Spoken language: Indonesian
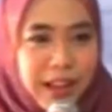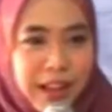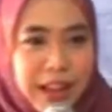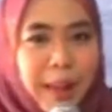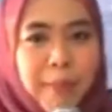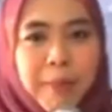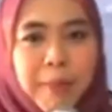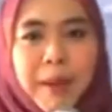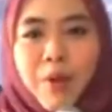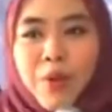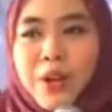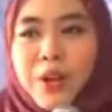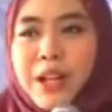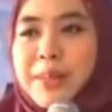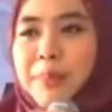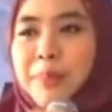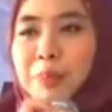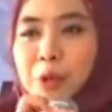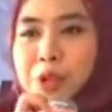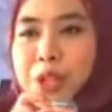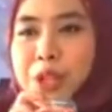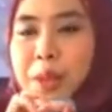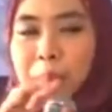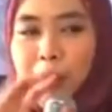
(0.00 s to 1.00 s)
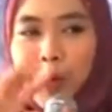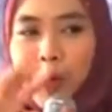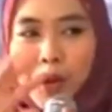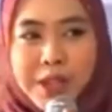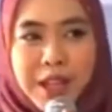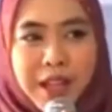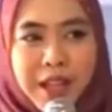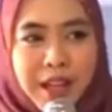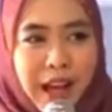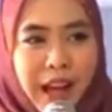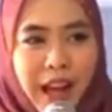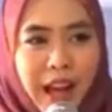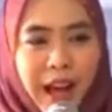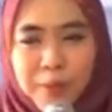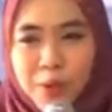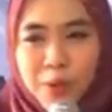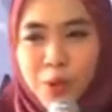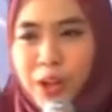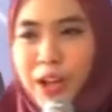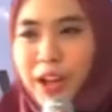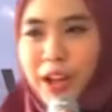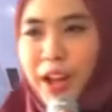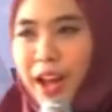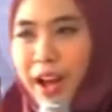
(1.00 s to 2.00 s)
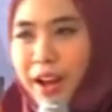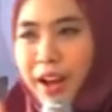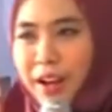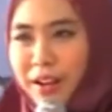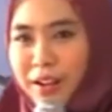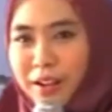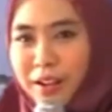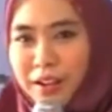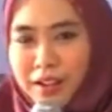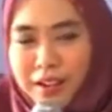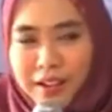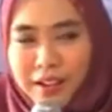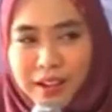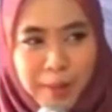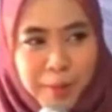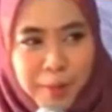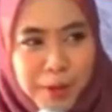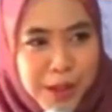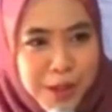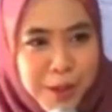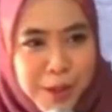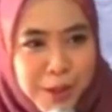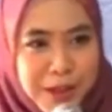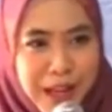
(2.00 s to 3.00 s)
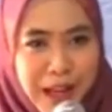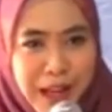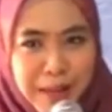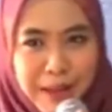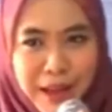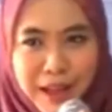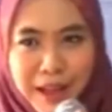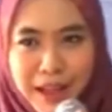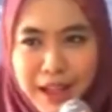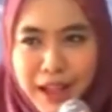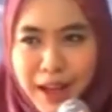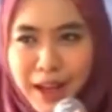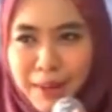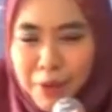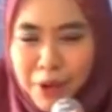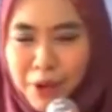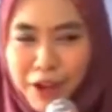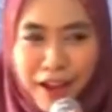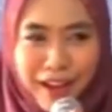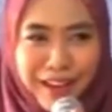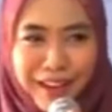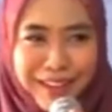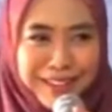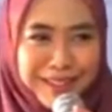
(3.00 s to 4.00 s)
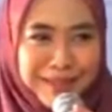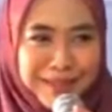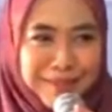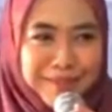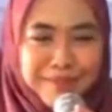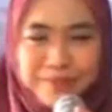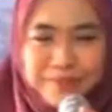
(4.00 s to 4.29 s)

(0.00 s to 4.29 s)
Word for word: Tapi yang udah sepuh-sepuh sih alhamdulillah nggak punya sosial media Bu ya.